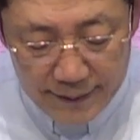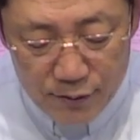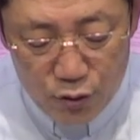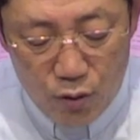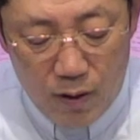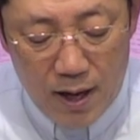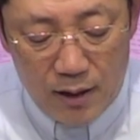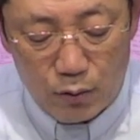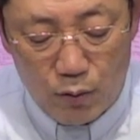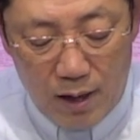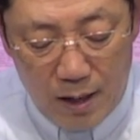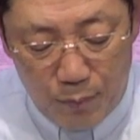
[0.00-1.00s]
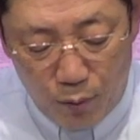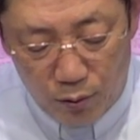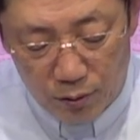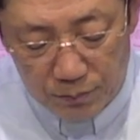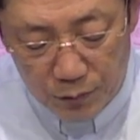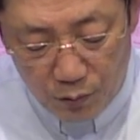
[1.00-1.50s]
초하루와
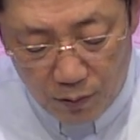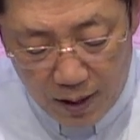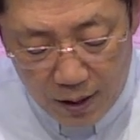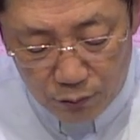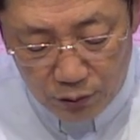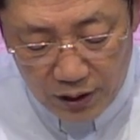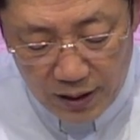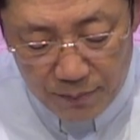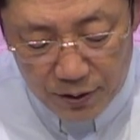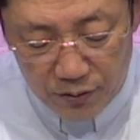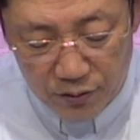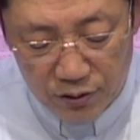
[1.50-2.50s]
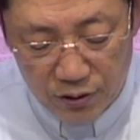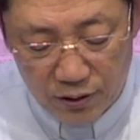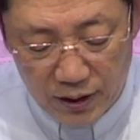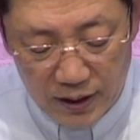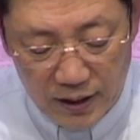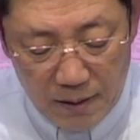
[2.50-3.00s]
보름과 우리의
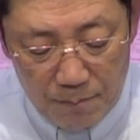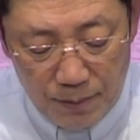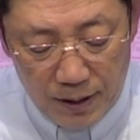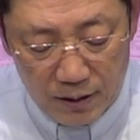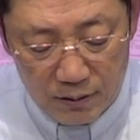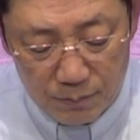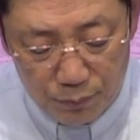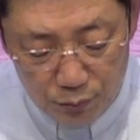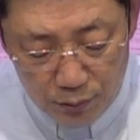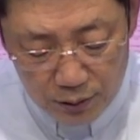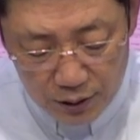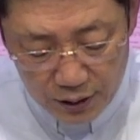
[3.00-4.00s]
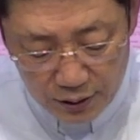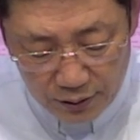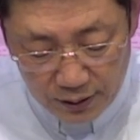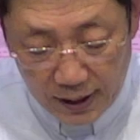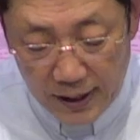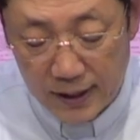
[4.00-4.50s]
명절에 나팔을 불지어다.